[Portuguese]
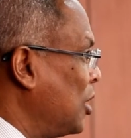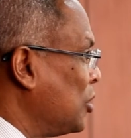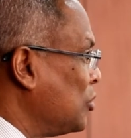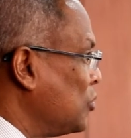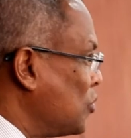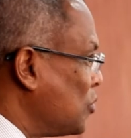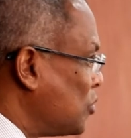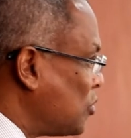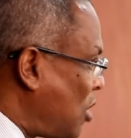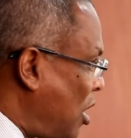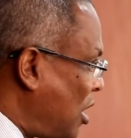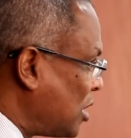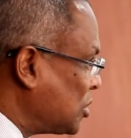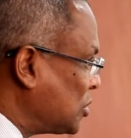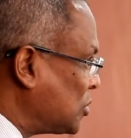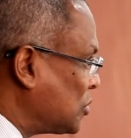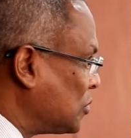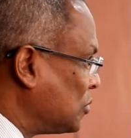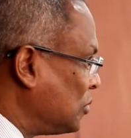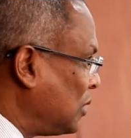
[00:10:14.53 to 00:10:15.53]
no
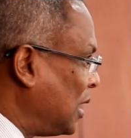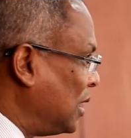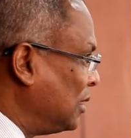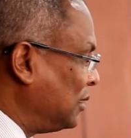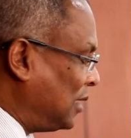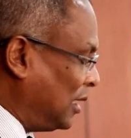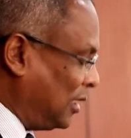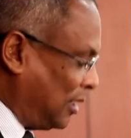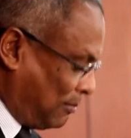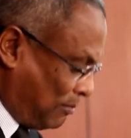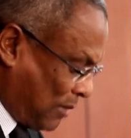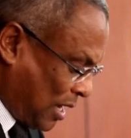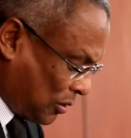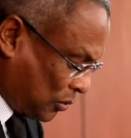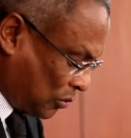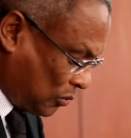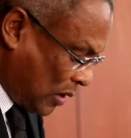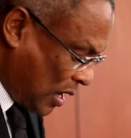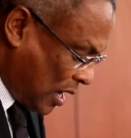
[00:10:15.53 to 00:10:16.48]
nosso entendimento,